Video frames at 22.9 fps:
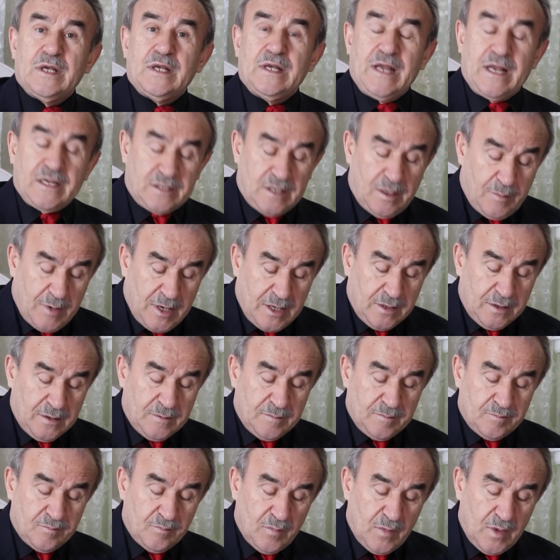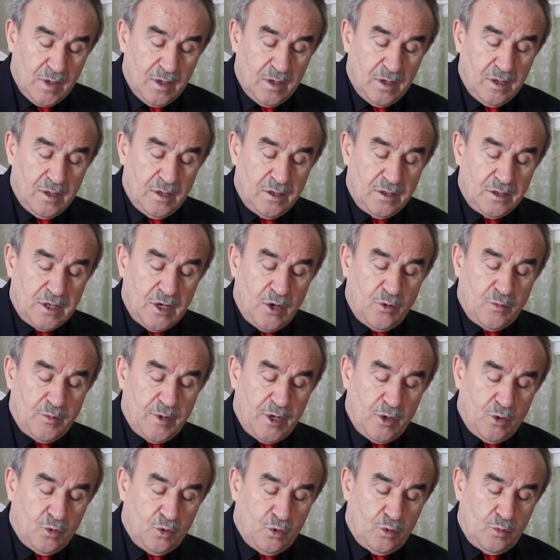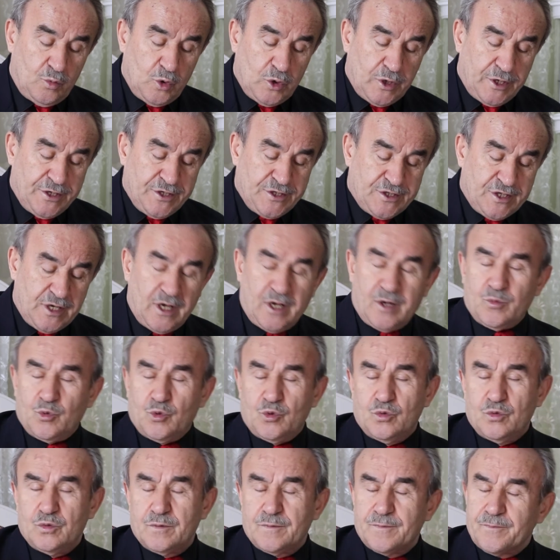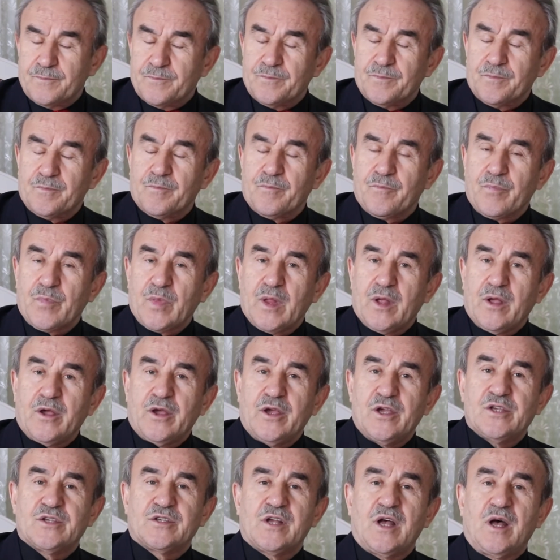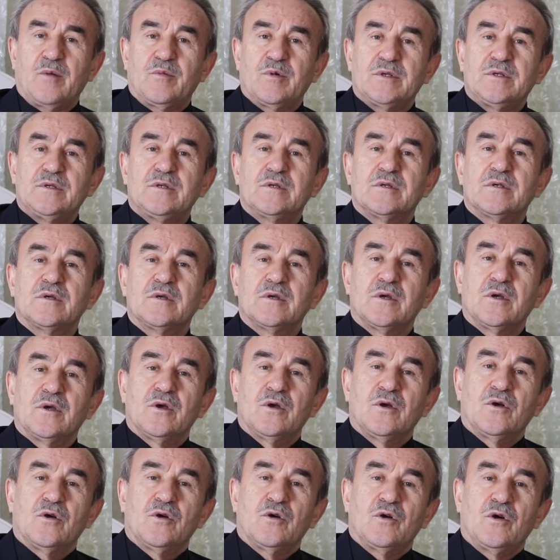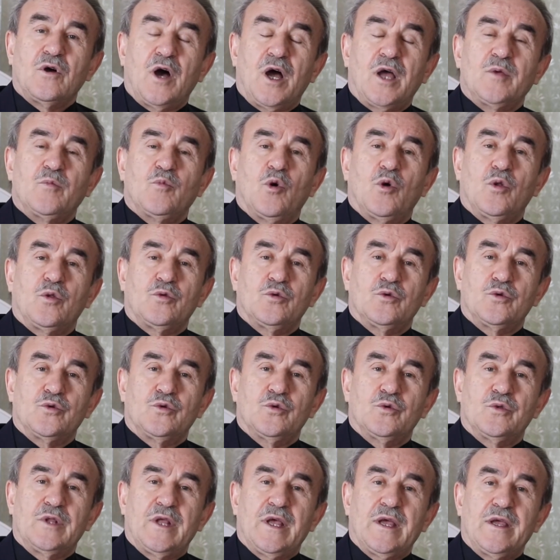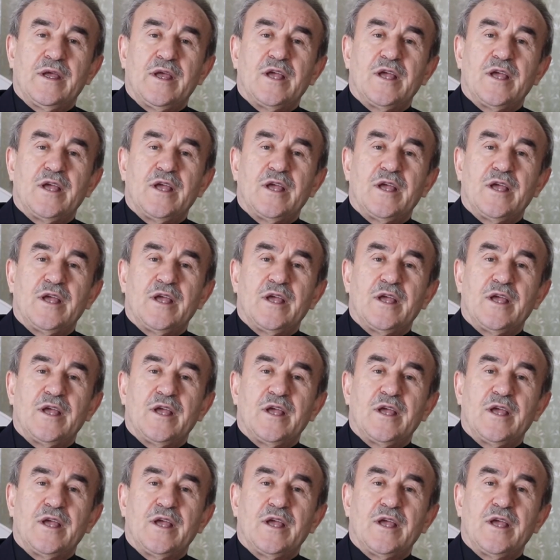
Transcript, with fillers: Ne zaman? Yevme yekumul hisabu. Hesabın kaim olduğu günde.